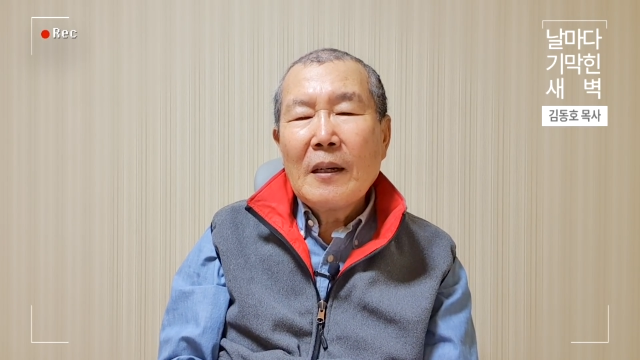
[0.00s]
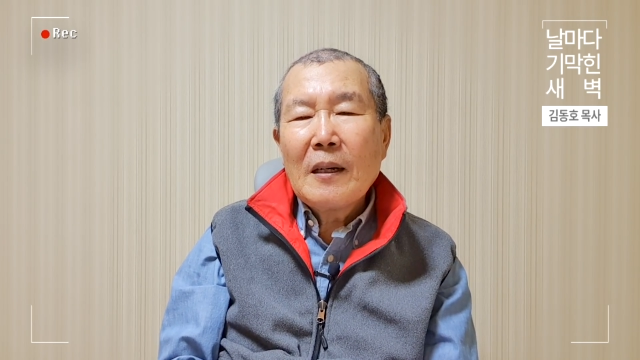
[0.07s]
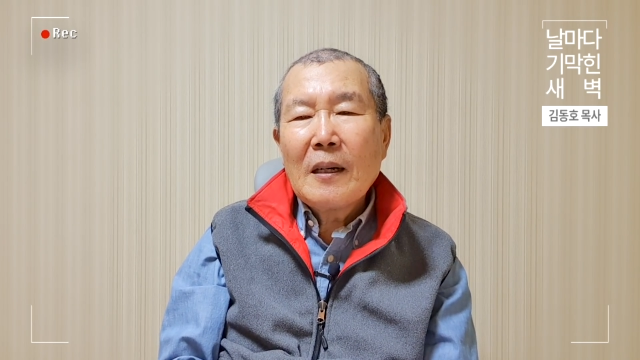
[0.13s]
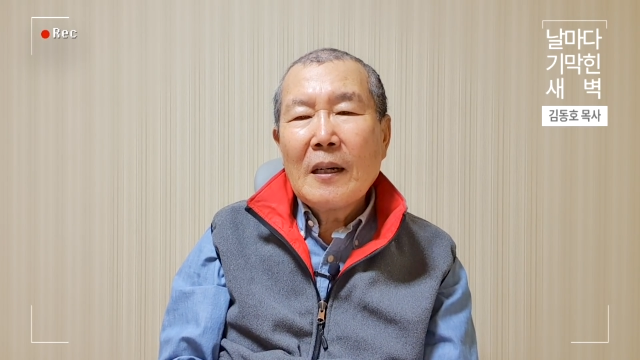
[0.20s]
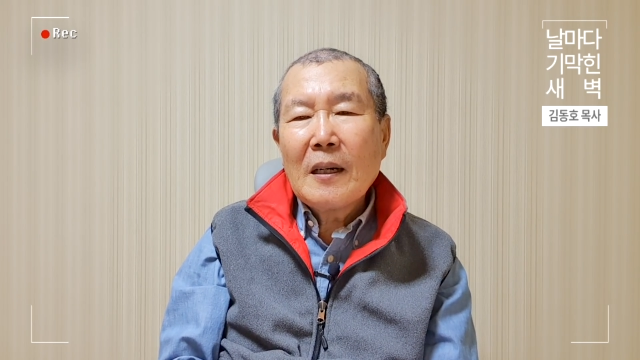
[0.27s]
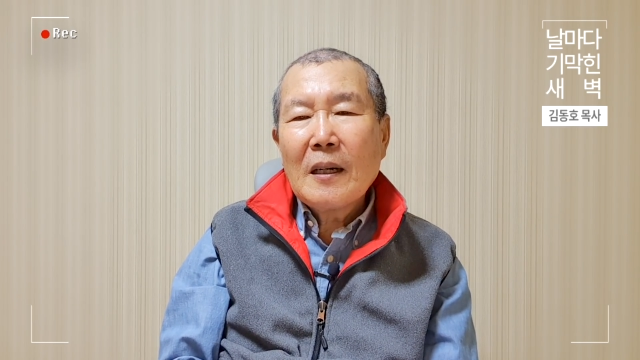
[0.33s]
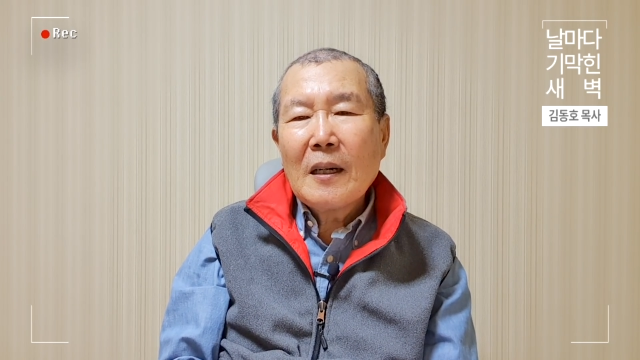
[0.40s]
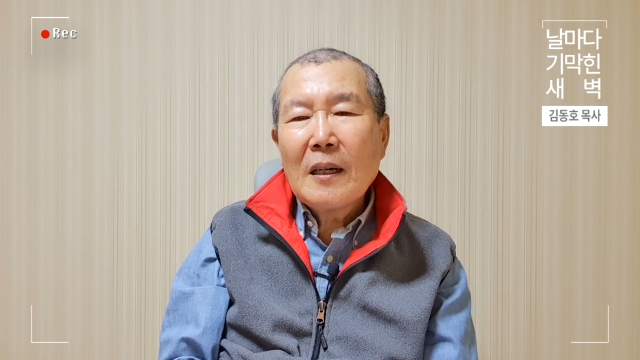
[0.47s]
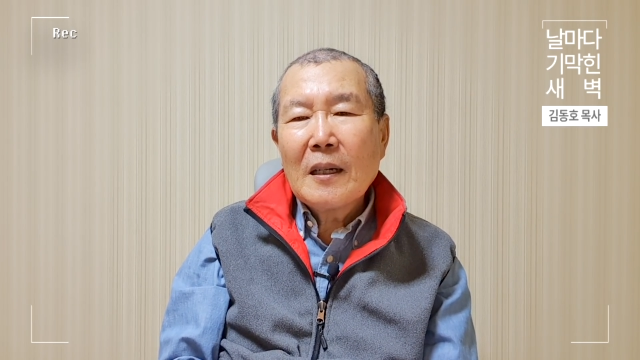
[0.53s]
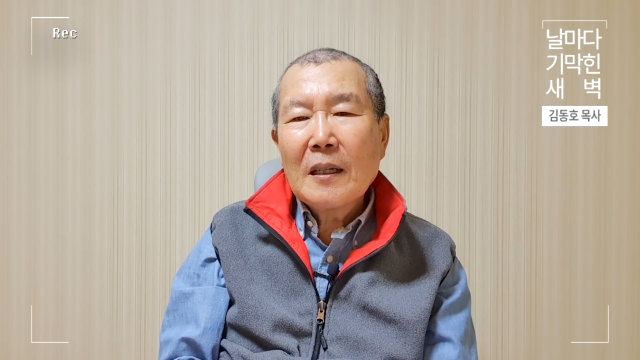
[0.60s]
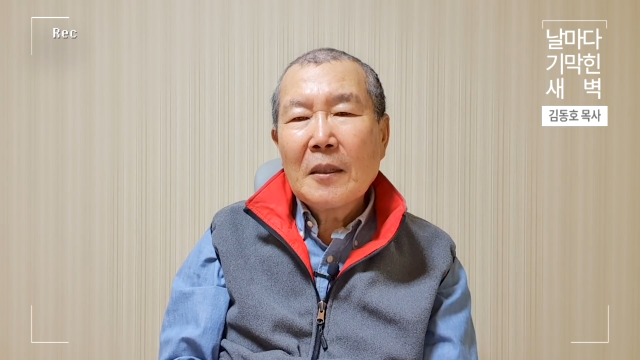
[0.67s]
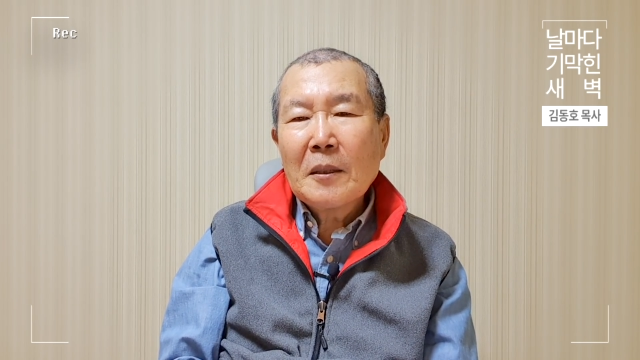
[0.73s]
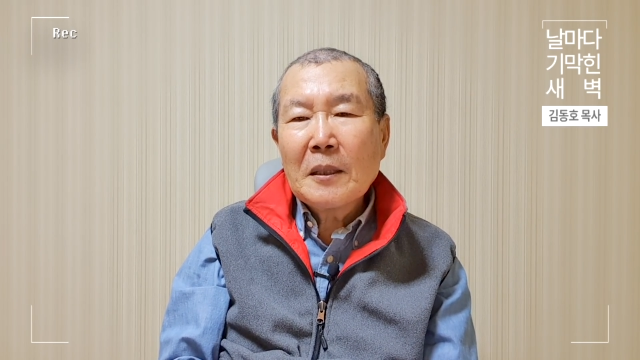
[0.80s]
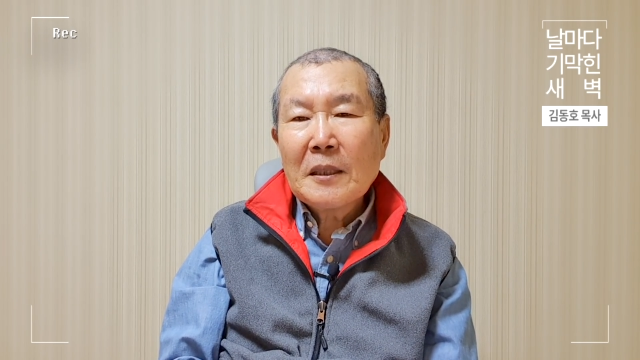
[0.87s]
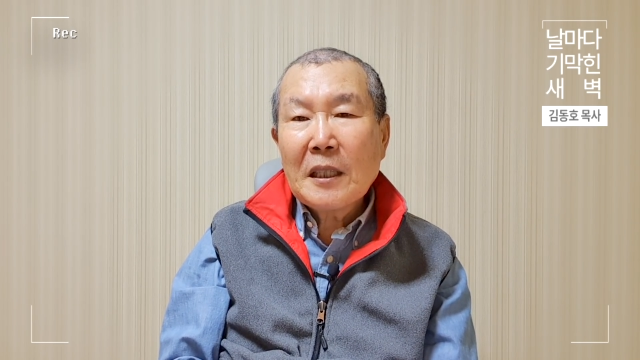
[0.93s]
아,
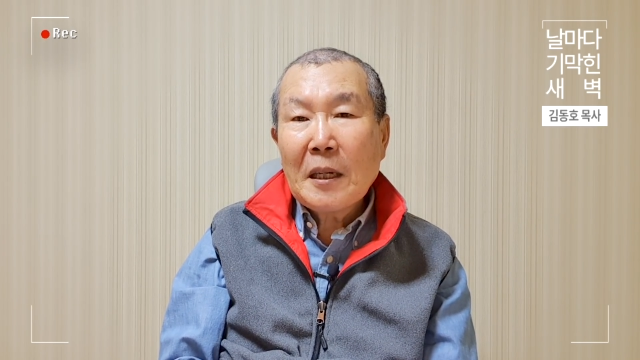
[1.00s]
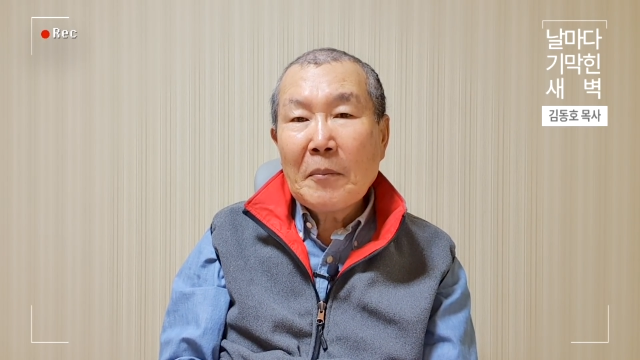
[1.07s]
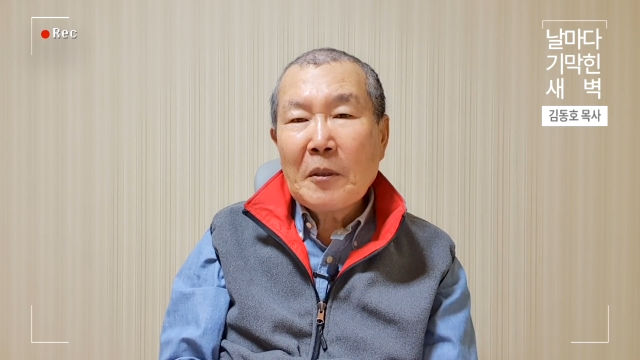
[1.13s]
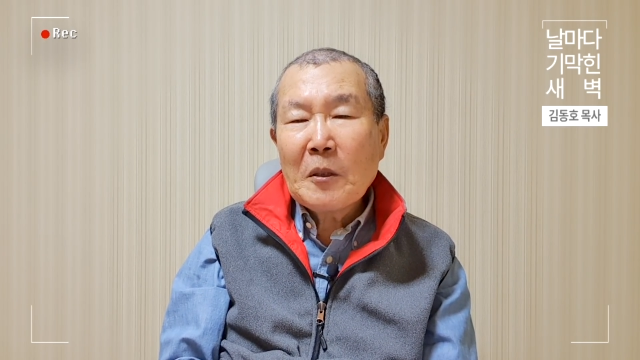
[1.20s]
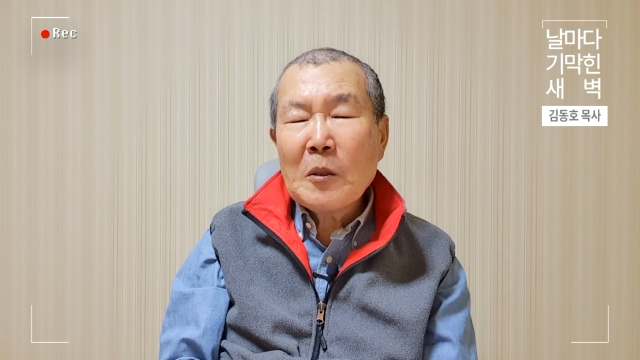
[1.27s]
이건 재미도